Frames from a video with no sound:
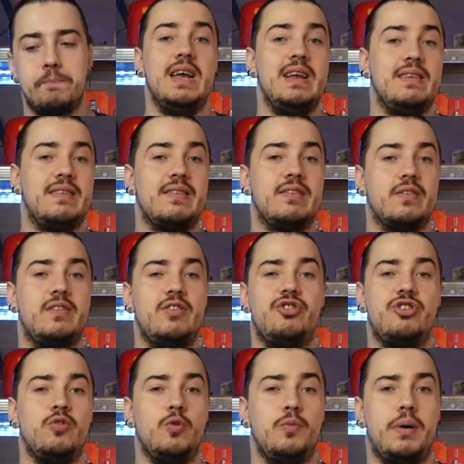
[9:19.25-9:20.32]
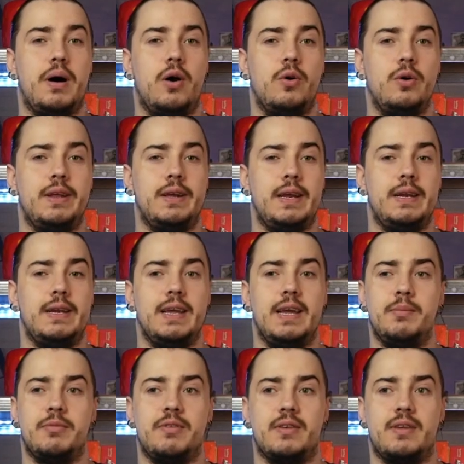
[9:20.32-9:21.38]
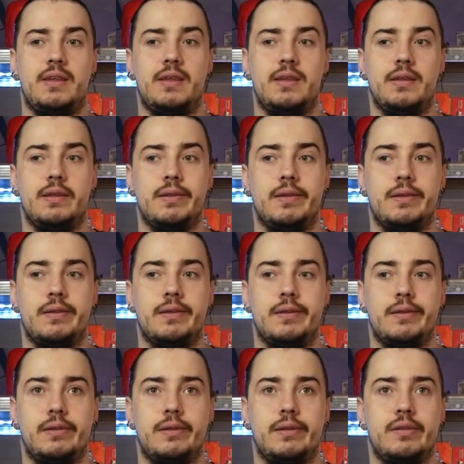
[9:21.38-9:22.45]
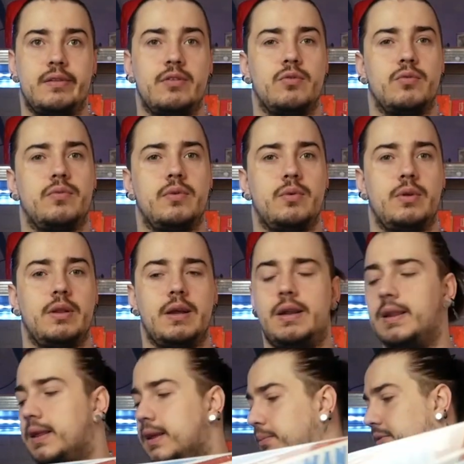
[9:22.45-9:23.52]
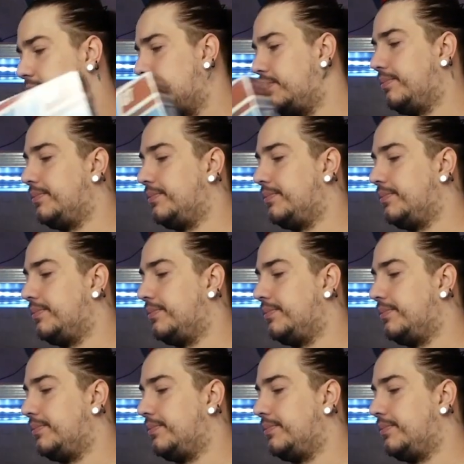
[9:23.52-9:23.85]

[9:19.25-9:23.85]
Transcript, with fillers: Et c'est sorti chez nous par Holy Grail Games qui... Qu'est-ce ont fait Holy Grail Games